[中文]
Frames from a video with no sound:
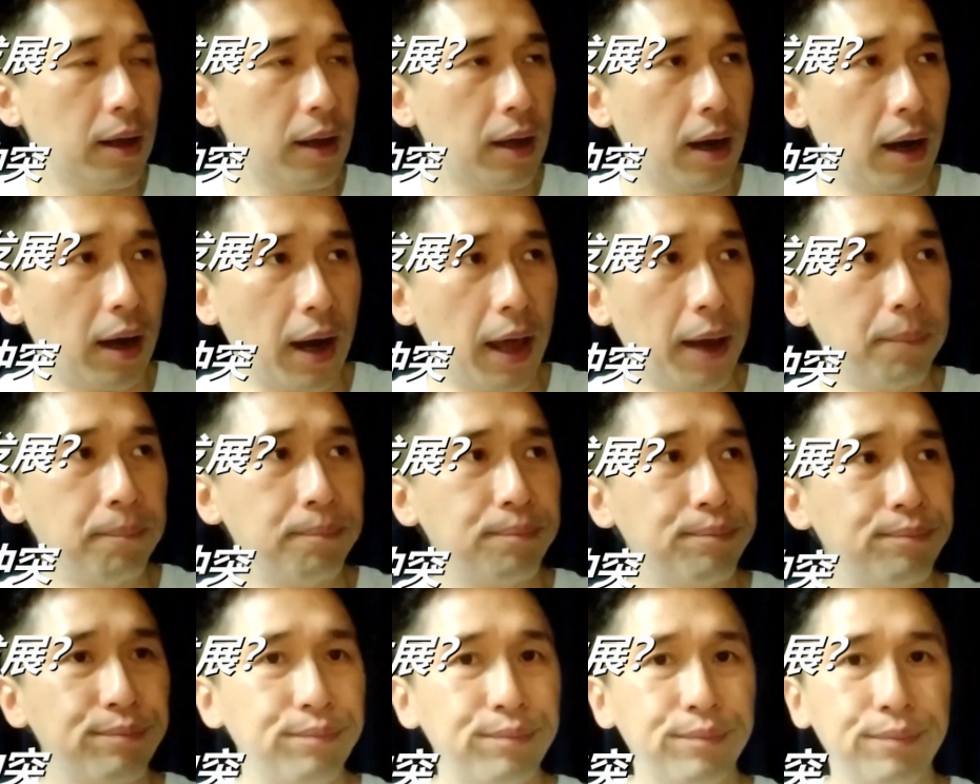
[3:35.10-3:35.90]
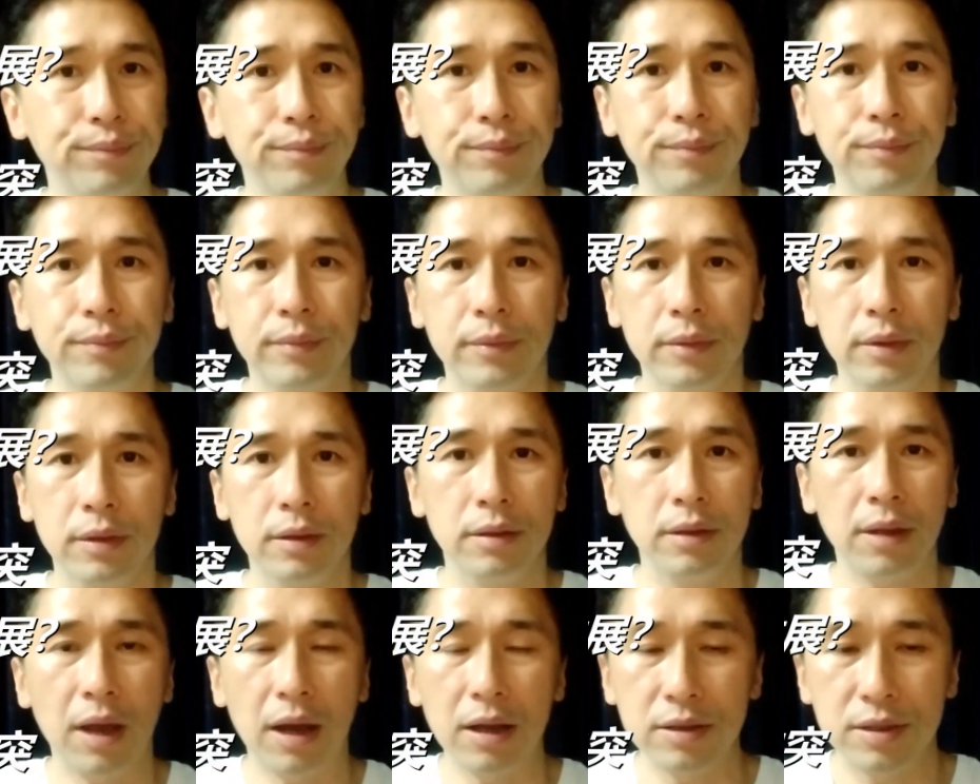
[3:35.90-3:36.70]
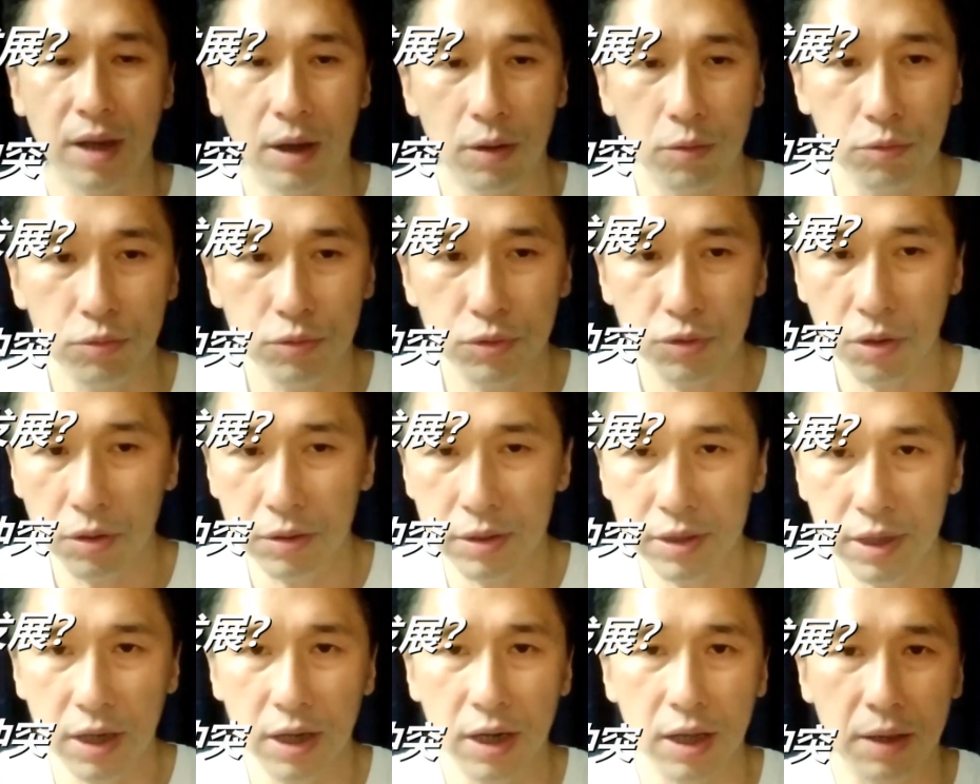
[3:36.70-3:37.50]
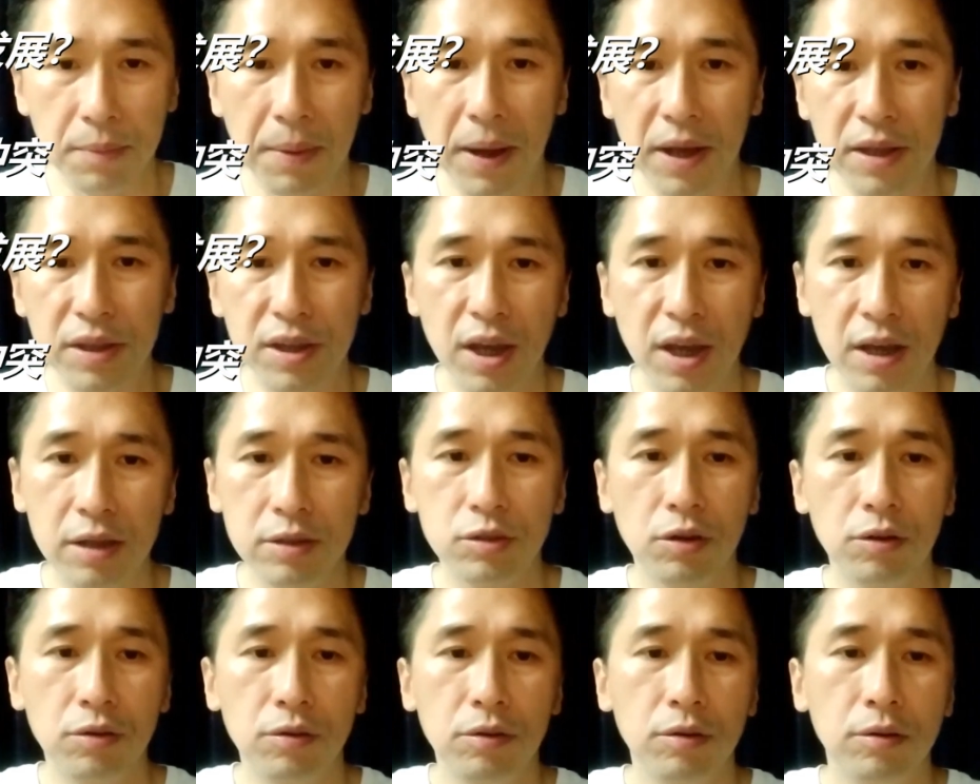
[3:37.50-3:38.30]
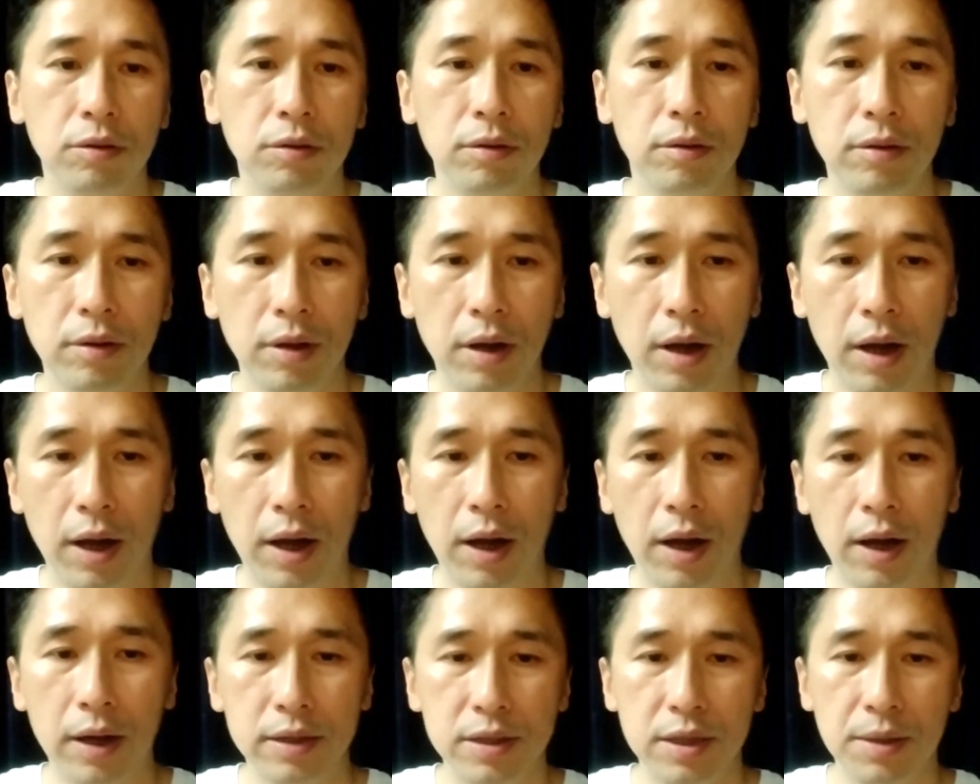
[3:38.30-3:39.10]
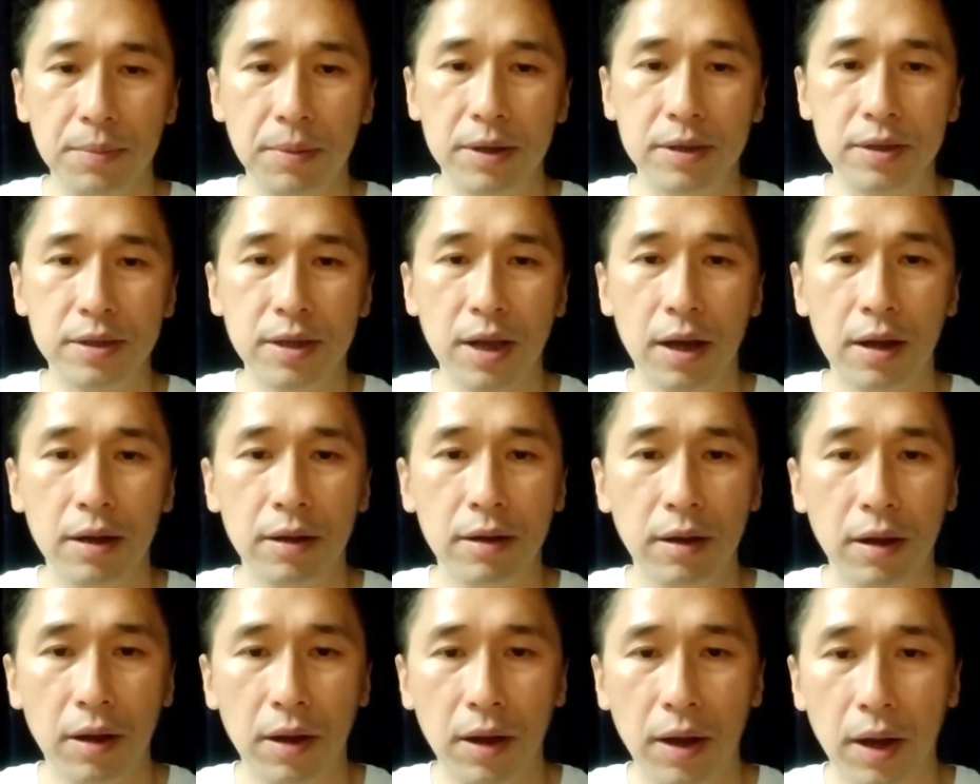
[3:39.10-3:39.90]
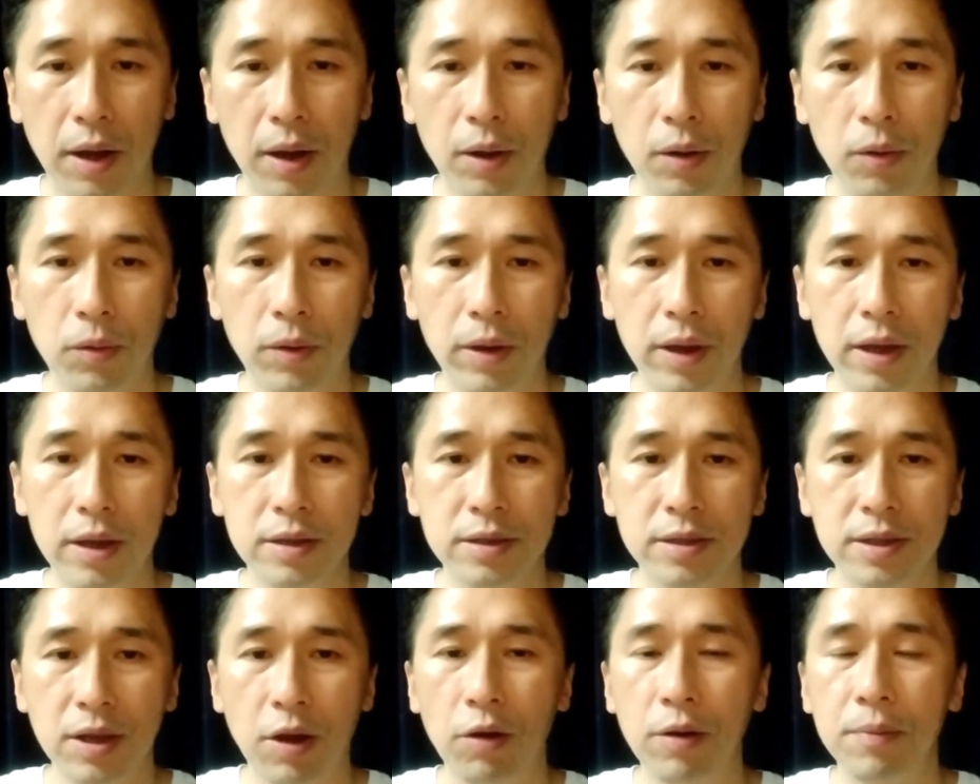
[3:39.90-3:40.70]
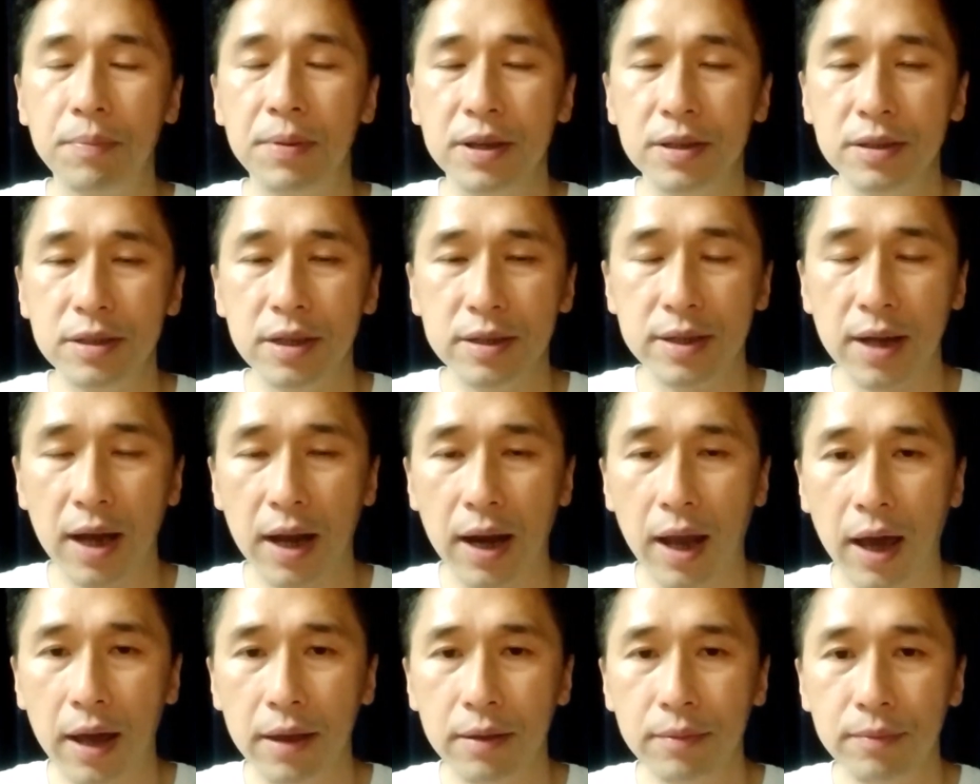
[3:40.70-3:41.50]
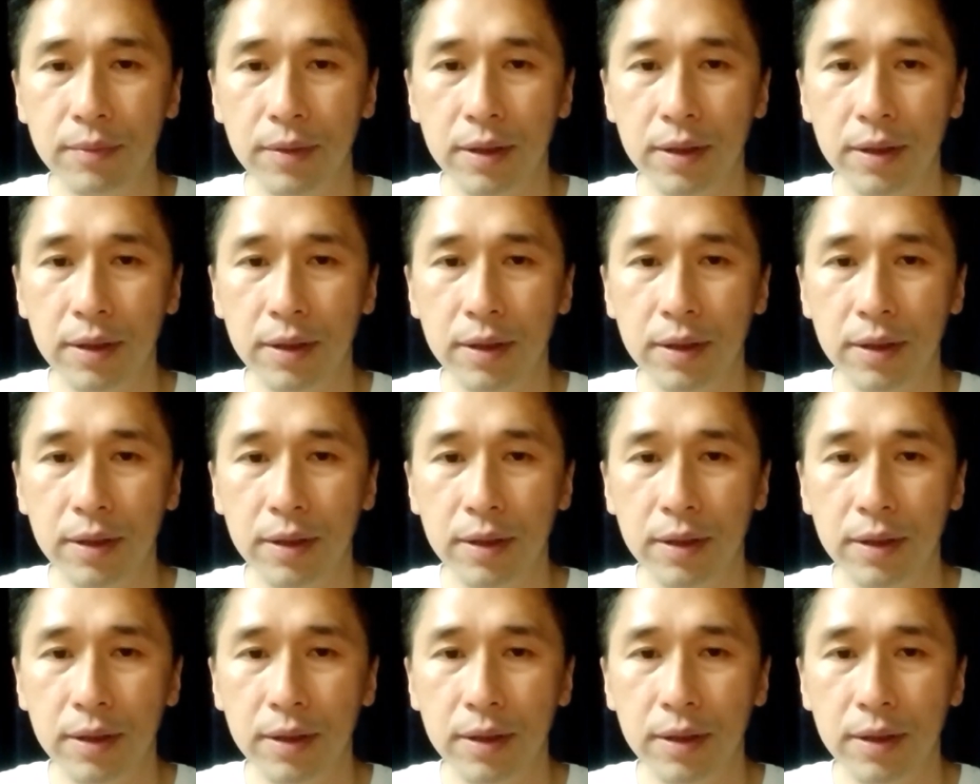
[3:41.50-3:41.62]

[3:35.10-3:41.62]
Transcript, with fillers: 好了，那假如说这个礼拜天就呃基本上呃会稍微平静下来。